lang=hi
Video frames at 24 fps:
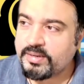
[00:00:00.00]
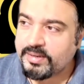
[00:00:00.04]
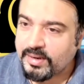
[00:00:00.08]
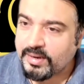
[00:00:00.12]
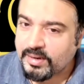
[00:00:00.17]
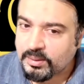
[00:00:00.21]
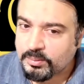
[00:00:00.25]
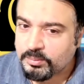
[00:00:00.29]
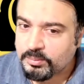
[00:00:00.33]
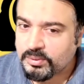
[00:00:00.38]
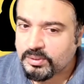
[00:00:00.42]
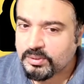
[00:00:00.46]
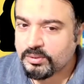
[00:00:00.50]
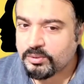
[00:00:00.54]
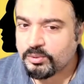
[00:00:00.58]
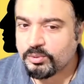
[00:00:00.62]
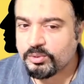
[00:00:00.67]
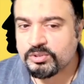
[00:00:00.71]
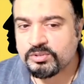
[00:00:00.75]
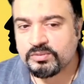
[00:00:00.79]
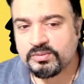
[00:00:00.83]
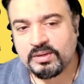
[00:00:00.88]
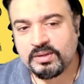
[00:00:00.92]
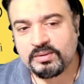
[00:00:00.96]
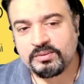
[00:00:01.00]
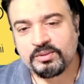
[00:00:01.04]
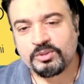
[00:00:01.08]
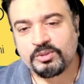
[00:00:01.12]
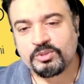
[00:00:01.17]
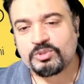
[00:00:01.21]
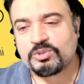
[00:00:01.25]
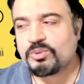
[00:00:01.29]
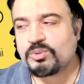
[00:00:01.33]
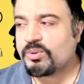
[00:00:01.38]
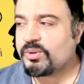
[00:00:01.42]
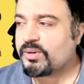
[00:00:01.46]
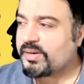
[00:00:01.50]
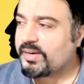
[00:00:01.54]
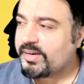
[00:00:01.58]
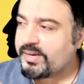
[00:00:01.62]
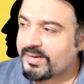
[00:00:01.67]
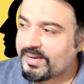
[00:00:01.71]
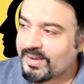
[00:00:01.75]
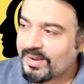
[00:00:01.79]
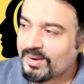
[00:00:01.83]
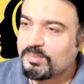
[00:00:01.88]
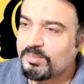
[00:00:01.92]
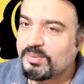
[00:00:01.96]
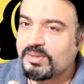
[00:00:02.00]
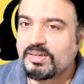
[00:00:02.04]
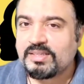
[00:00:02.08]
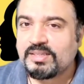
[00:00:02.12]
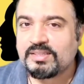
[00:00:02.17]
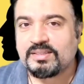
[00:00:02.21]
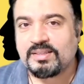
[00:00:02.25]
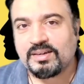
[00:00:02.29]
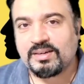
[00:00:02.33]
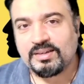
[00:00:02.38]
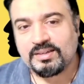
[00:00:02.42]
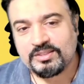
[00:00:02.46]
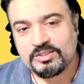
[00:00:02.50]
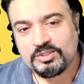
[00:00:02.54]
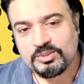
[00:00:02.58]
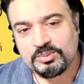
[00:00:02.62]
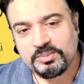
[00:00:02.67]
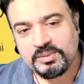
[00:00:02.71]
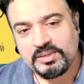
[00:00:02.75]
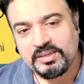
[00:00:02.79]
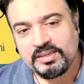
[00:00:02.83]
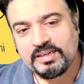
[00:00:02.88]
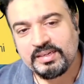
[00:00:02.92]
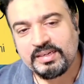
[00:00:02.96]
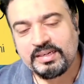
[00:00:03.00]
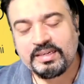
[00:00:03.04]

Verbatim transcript: डायमंड रोज फ्लावर को छोड़ के डायमंड की तलाश में